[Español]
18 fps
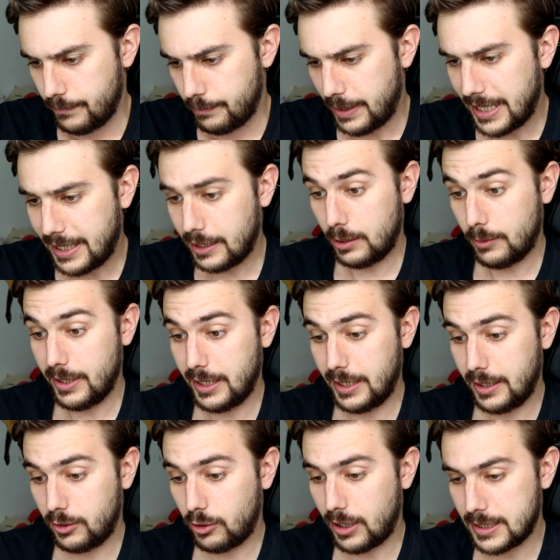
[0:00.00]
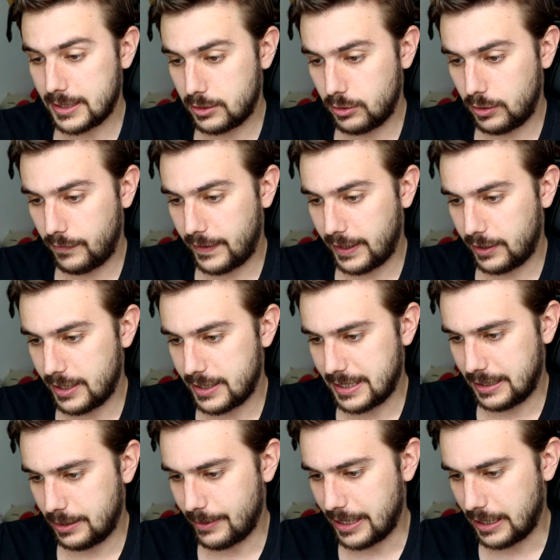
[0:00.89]
para recibir todas las
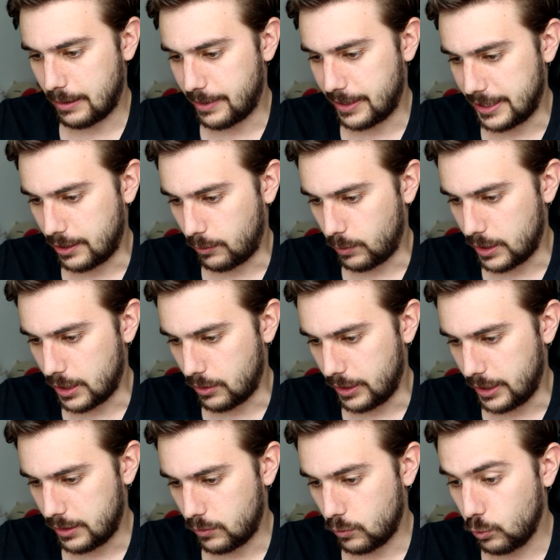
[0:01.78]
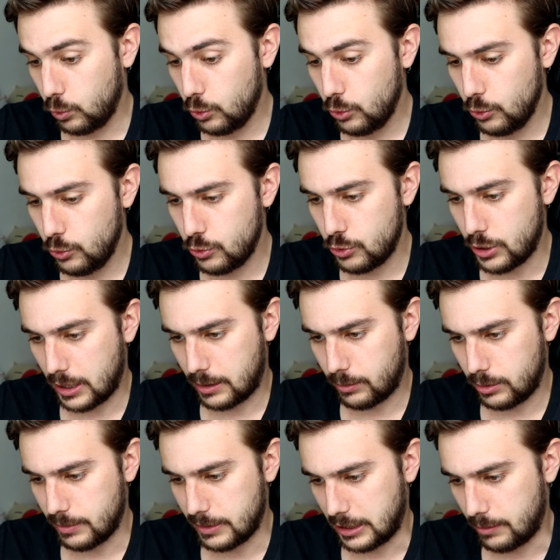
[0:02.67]
notificaciones, activa la campanita. Cuidado, eh. Uy, uy, uy,
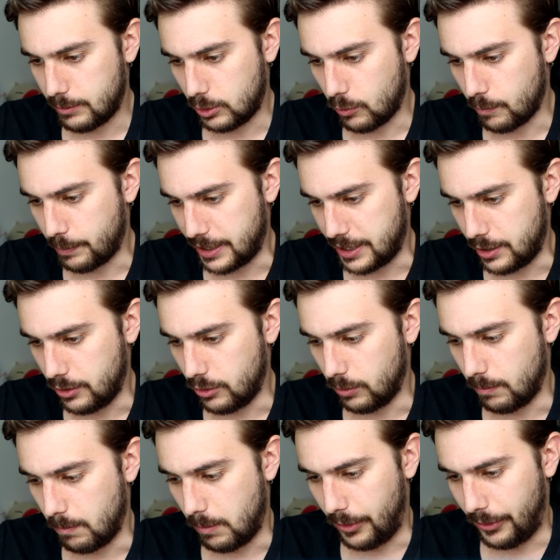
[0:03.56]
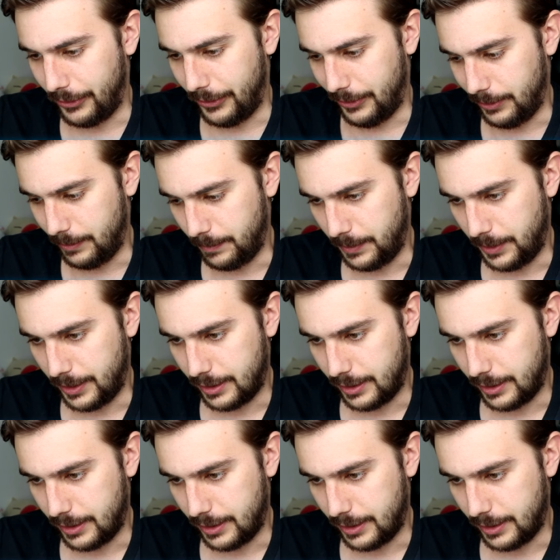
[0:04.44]
acabo de matar a mi compañero. Madre.